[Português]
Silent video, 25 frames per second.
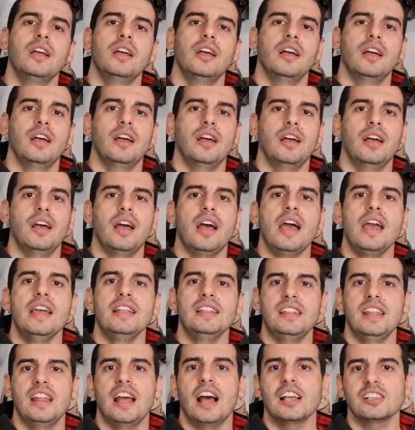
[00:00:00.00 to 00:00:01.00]
é,
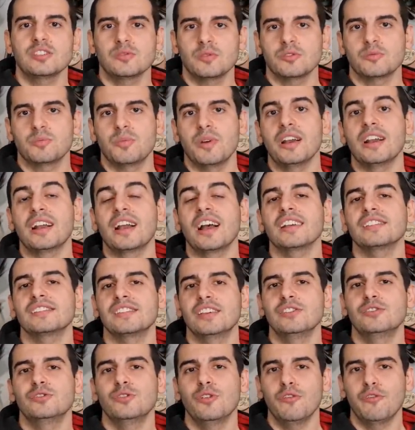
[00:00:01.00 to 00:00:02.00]
entre aspas, bancar
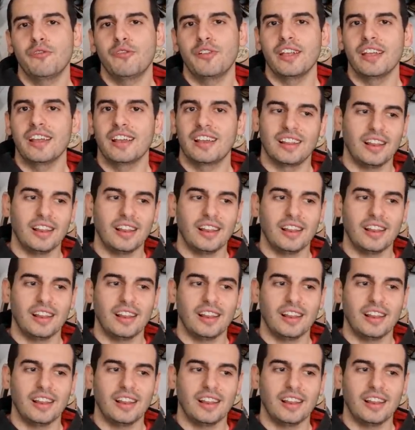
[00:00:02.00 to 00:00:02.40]
sem sofrer.